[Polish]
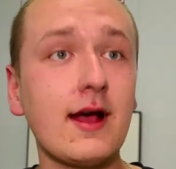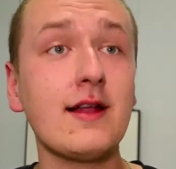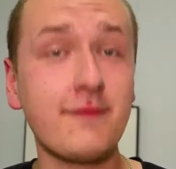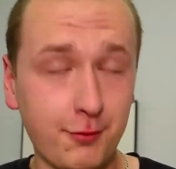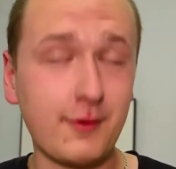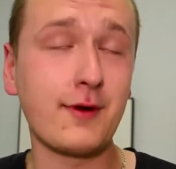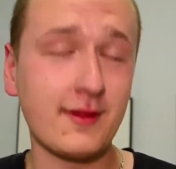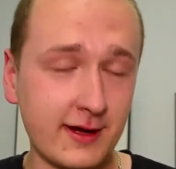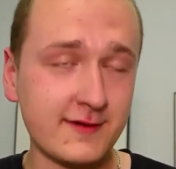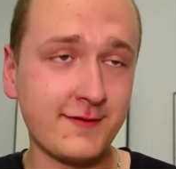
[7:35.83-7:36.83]
ale wyszło akurat
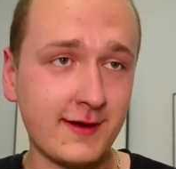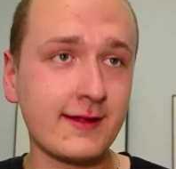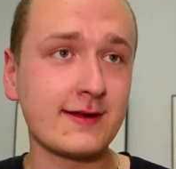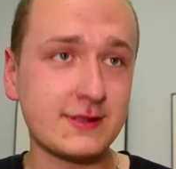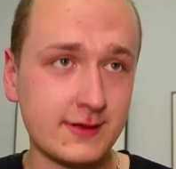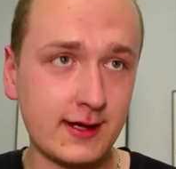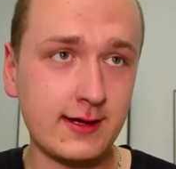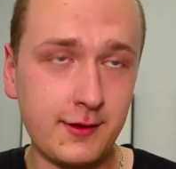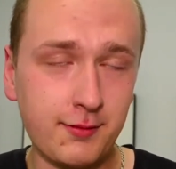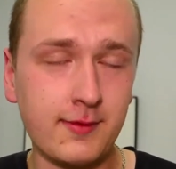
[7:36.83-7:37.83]
bardzo fajnie, teraz się
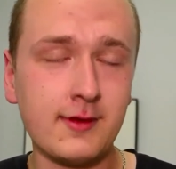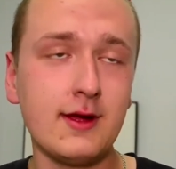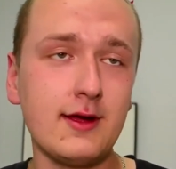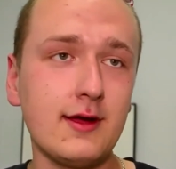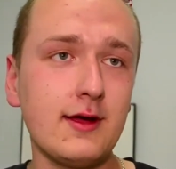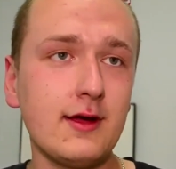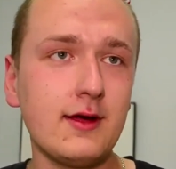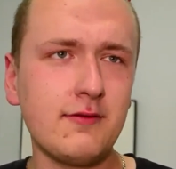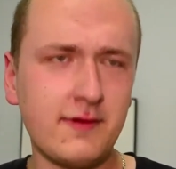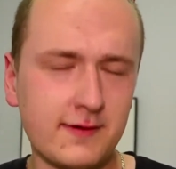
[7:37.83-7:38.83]
dogadaliśmy,
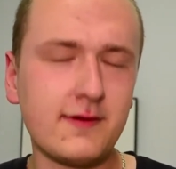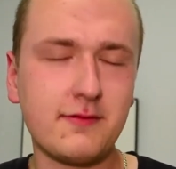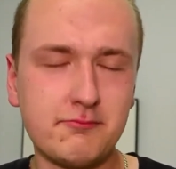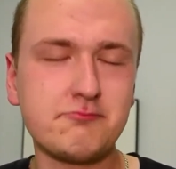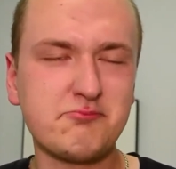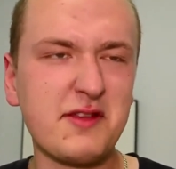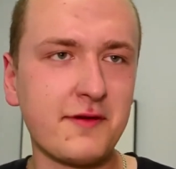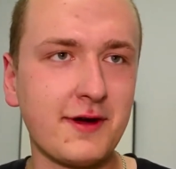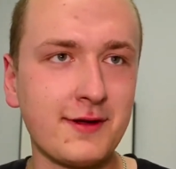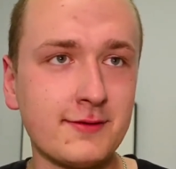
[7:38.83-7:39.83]
więc będzie
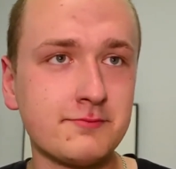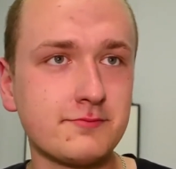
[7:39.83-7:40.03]
fajnie.